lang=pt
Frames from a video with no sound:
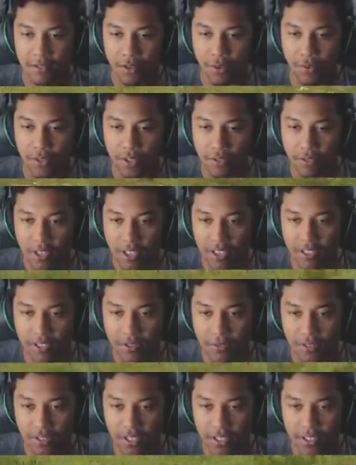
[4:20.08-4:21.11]
Tô vendo ele aqui,
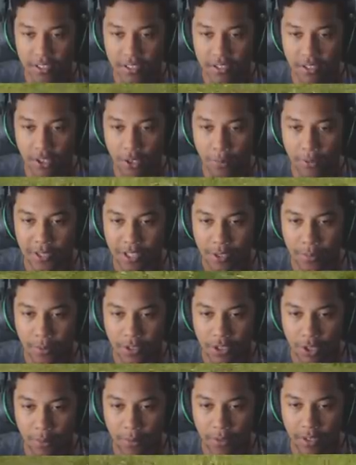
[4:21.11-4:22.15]
tô vendo ele aqui. Dropa, dropa,
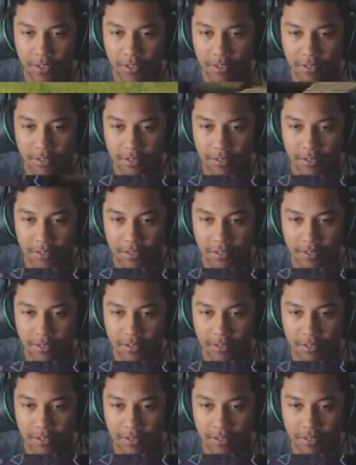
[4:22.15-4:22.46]
dropa.